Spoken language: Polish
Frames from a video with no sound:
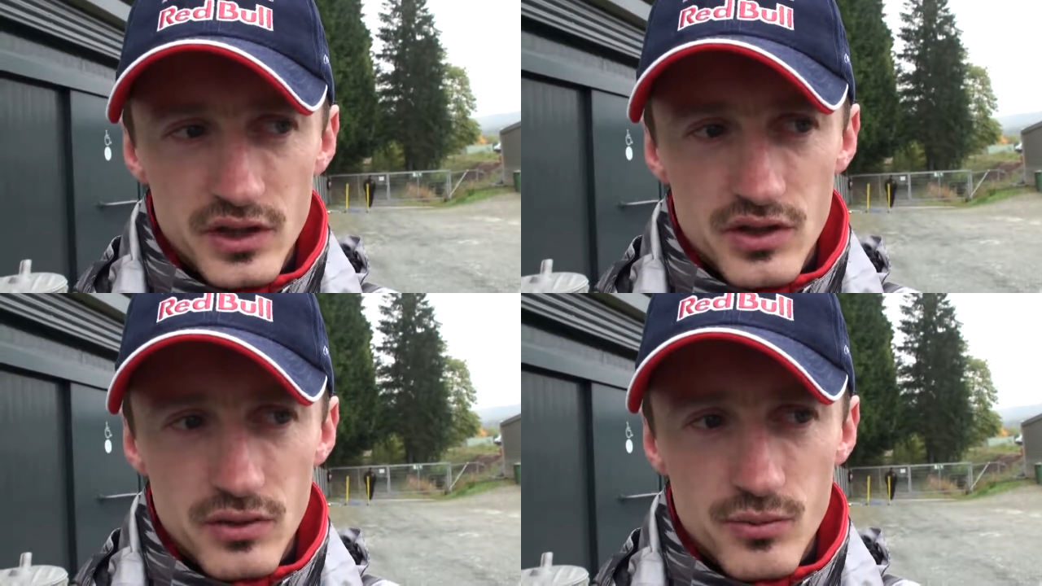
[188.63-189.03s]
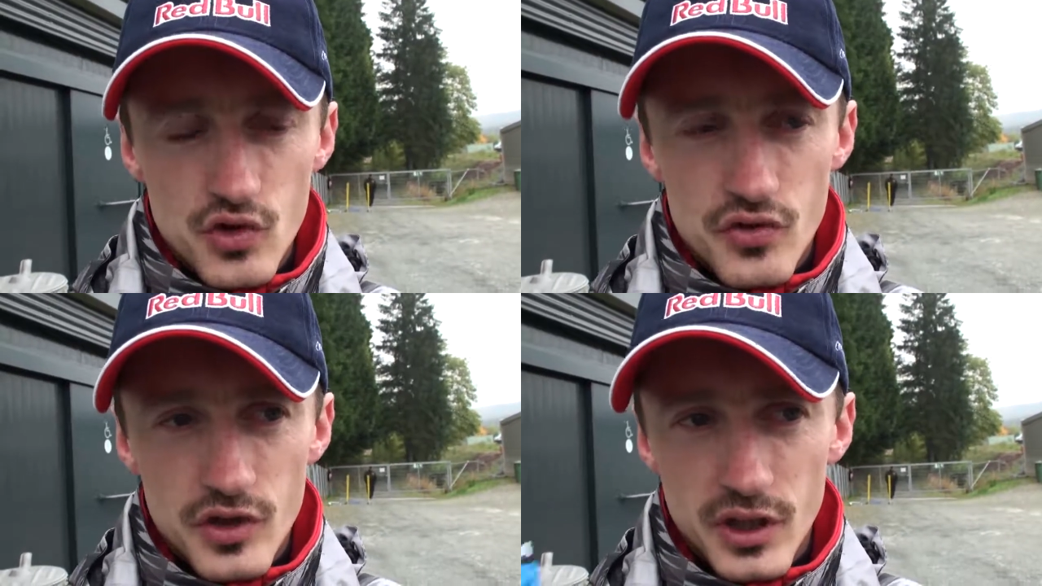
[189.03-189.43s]
Zresztą
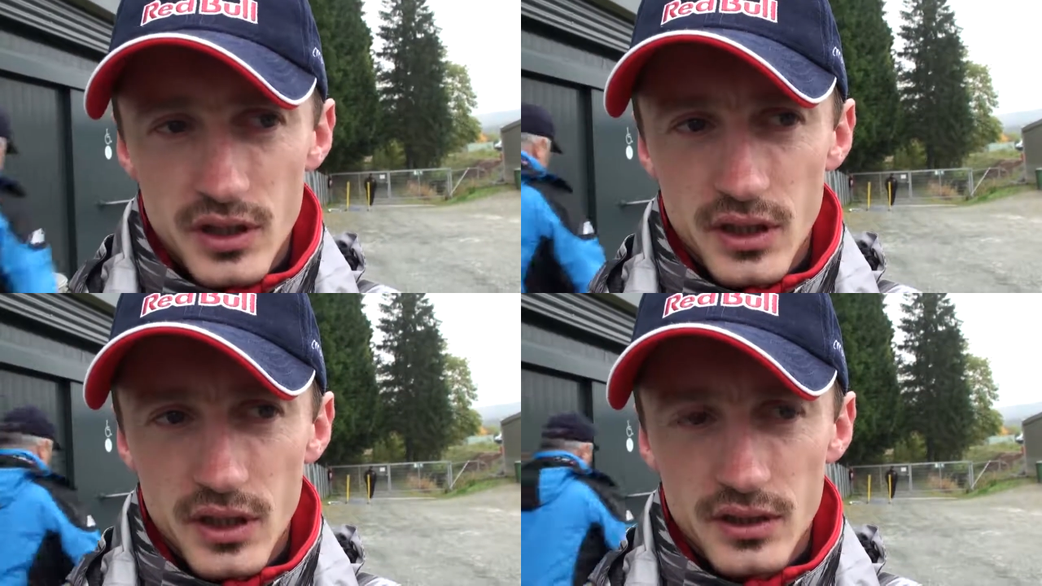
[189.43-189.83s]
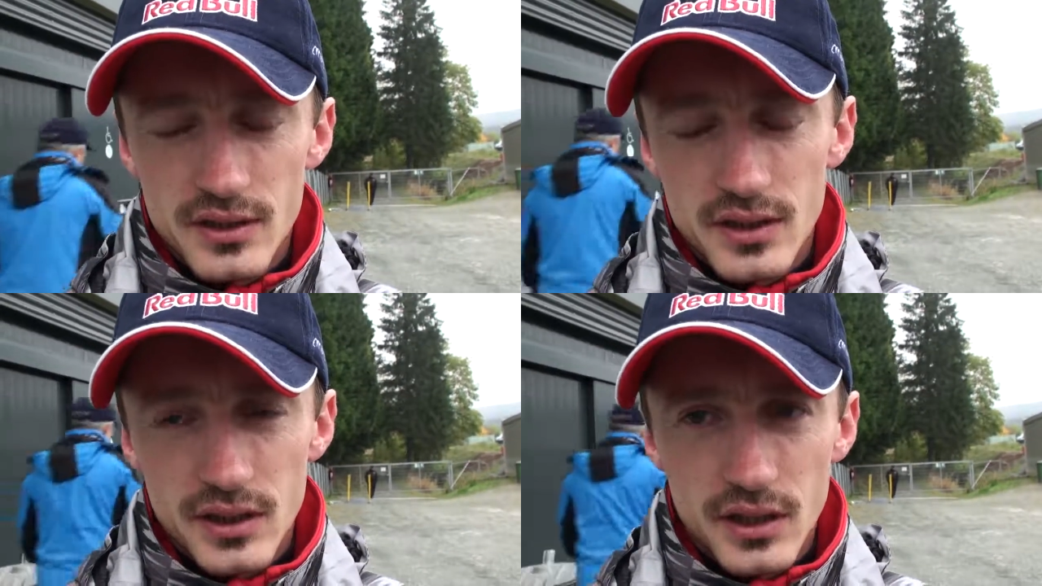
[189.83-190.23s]
już wczoraj na,
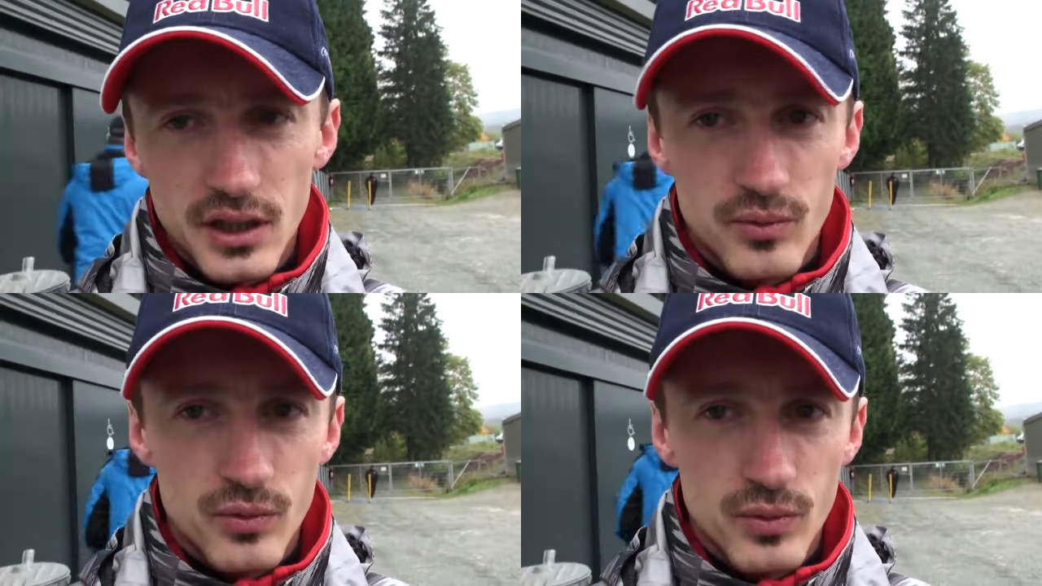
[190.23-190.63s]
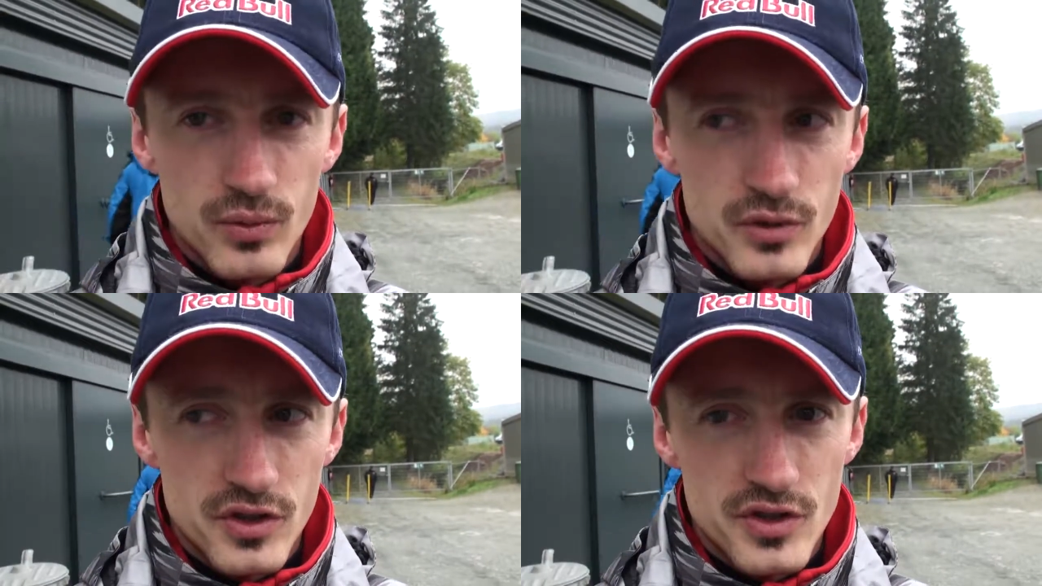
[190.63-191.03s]
na treningach
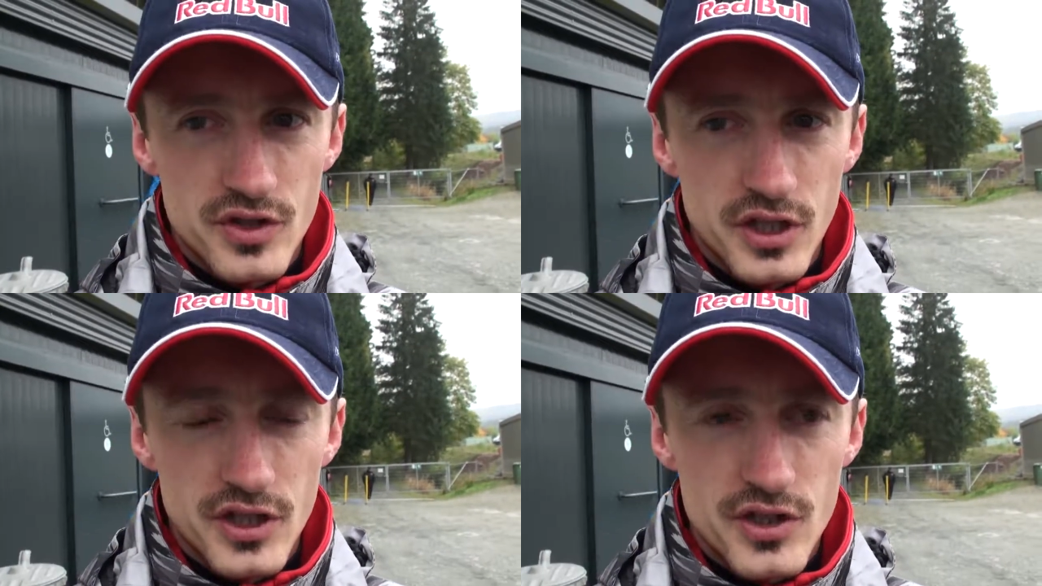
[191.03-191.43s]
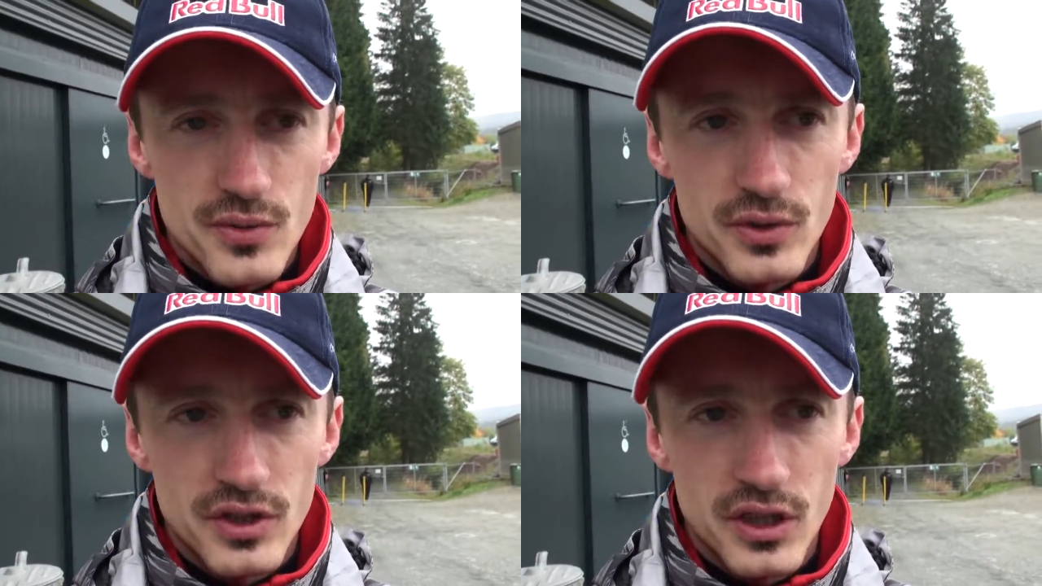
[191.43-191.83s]
dosyć
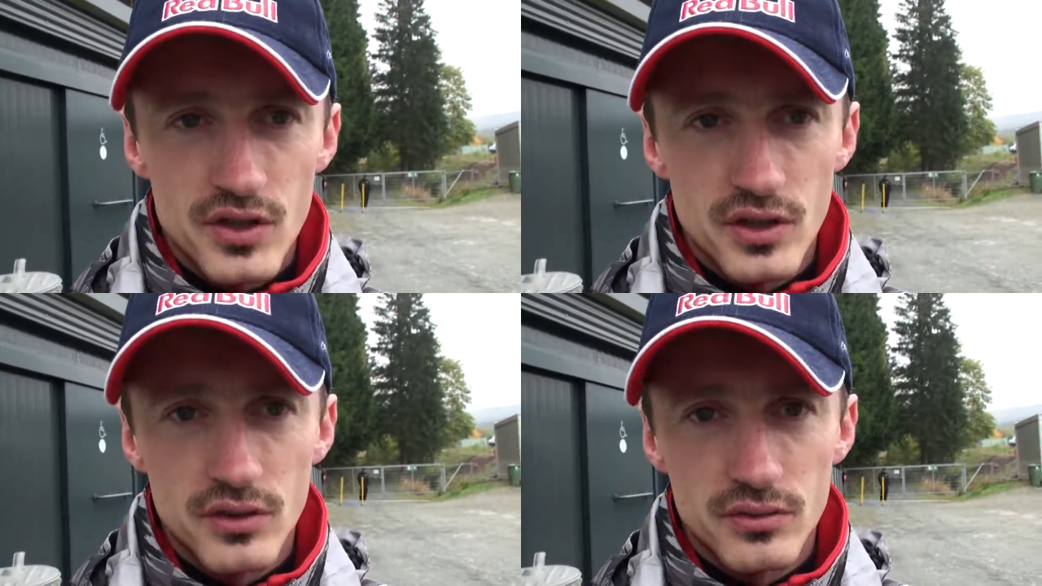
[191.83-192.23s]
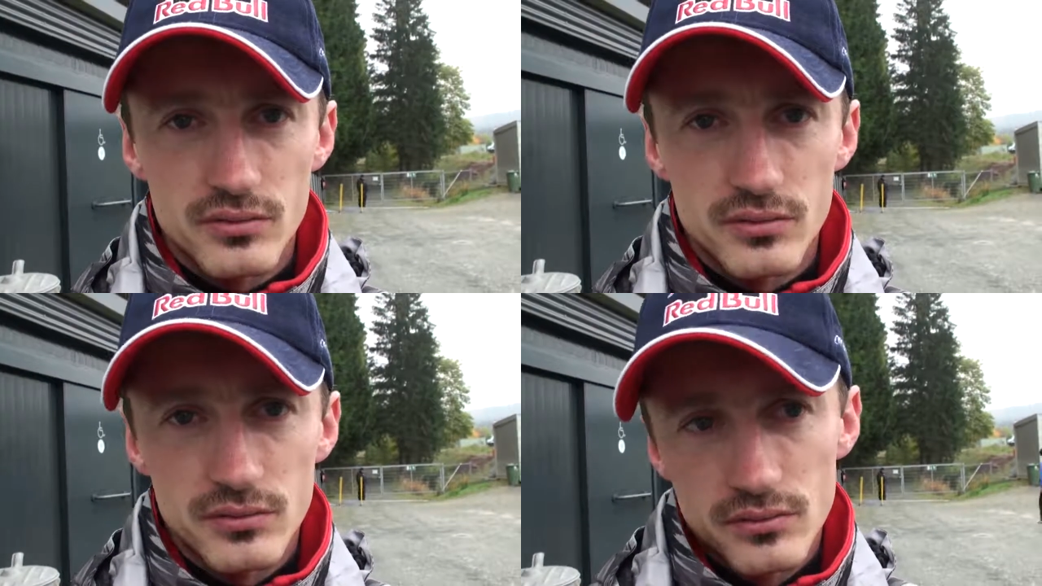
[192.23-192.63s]
kręciło, także no,
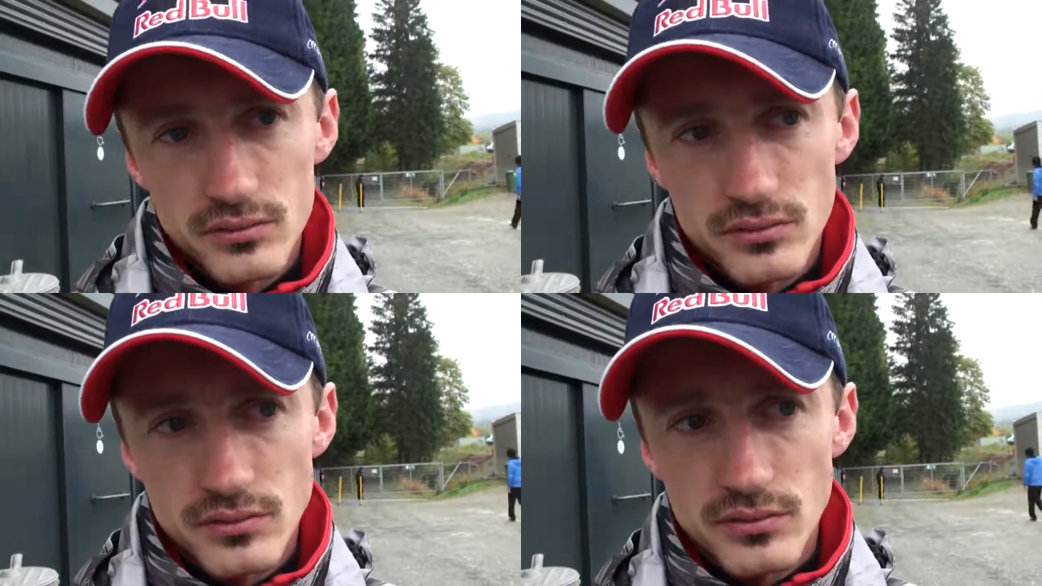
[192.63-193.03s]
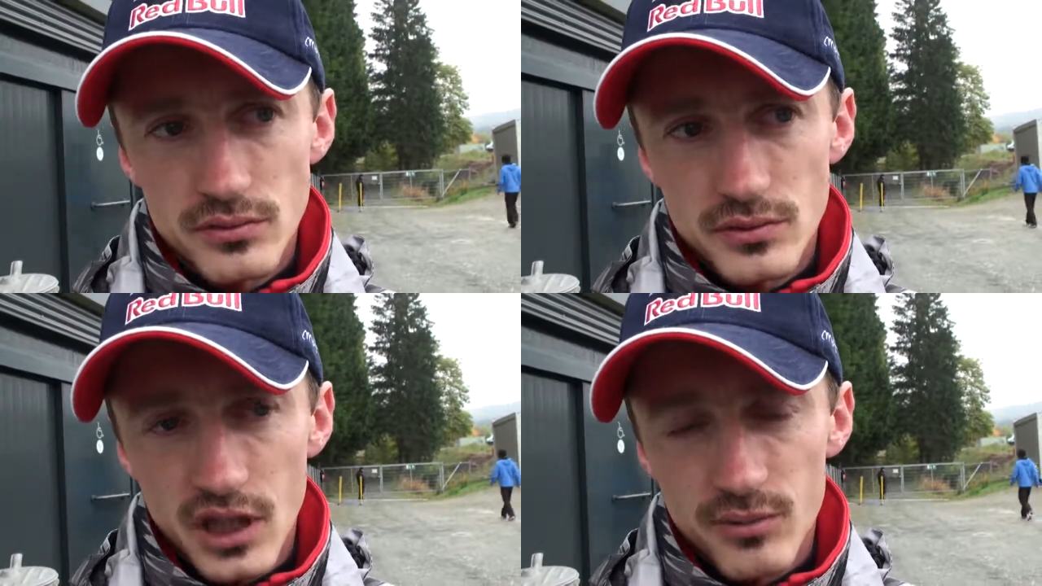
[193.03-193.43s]

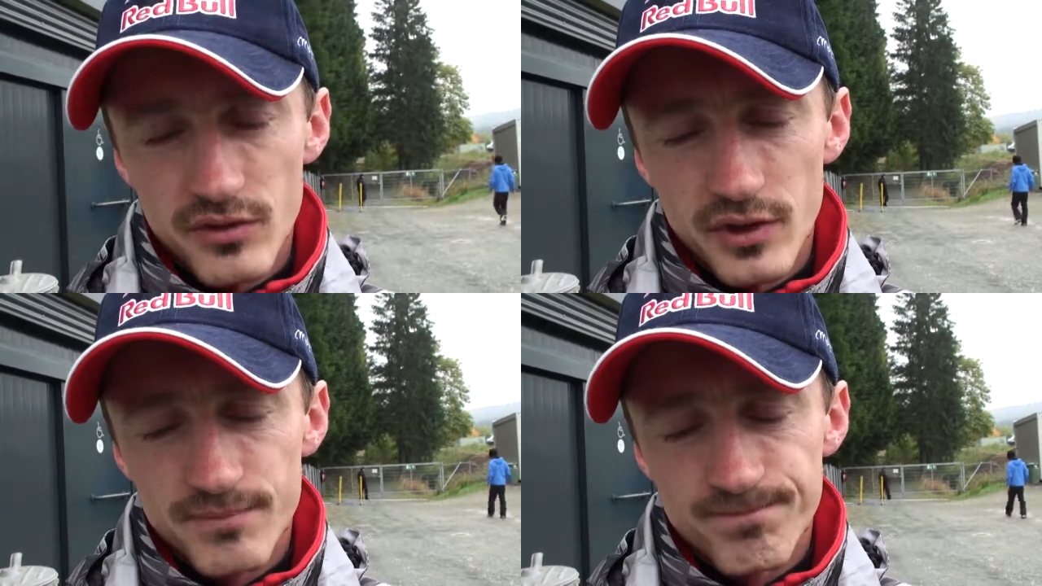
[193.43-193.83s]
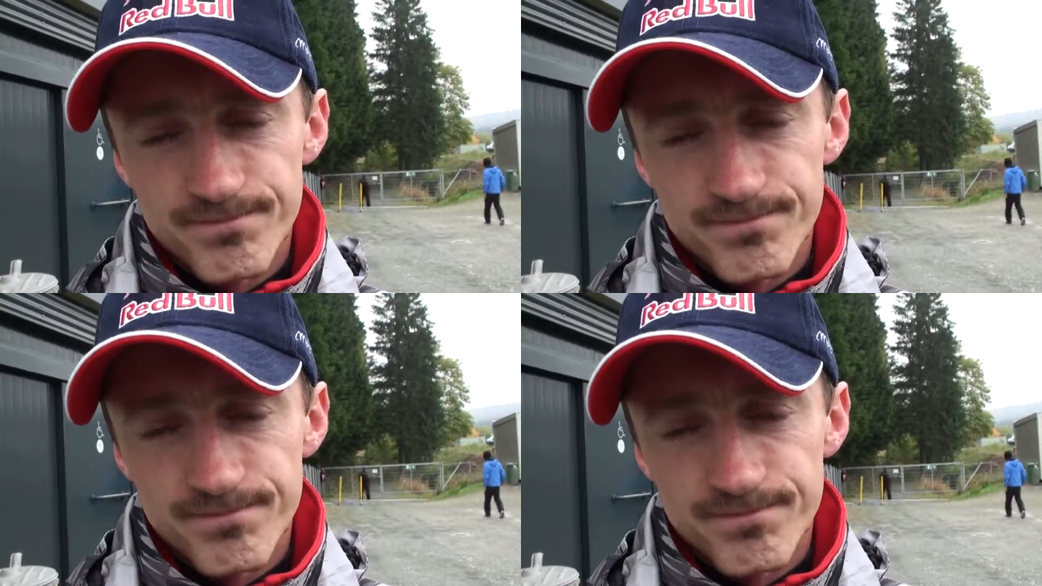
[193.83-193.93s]
tak bywa.